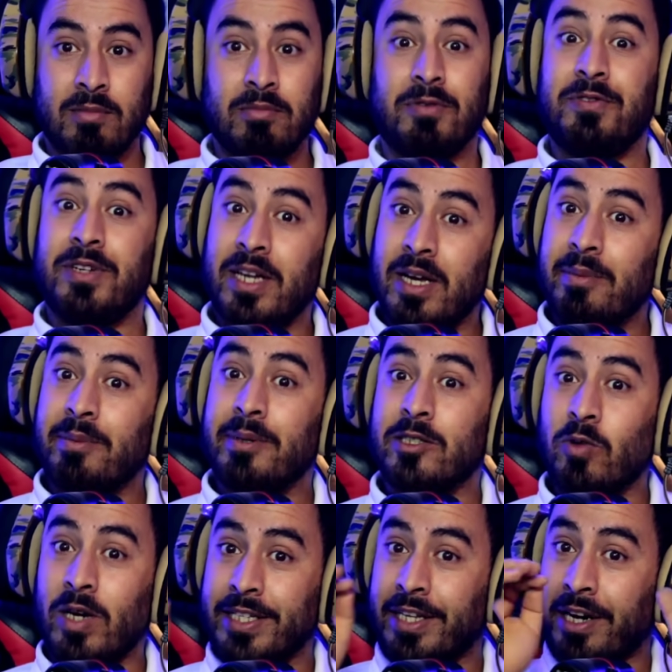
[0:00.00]
ما فيها
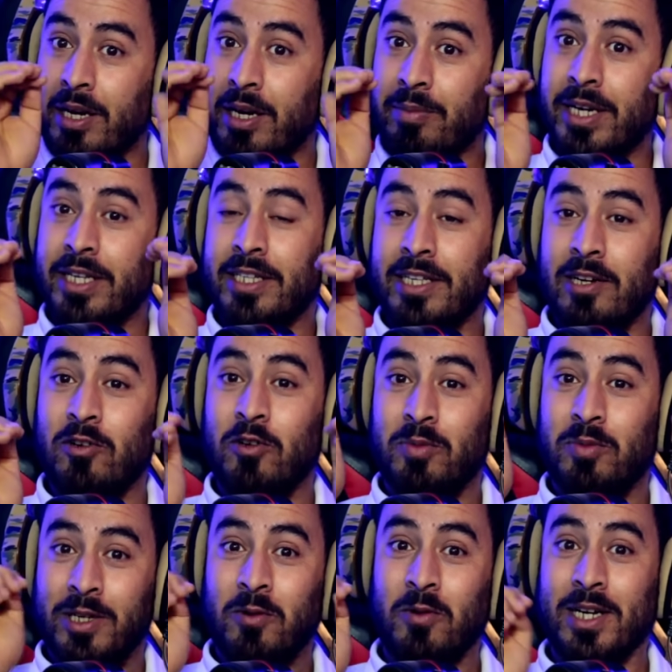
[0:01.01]
باس واحد الرابعه ديال اللوبيا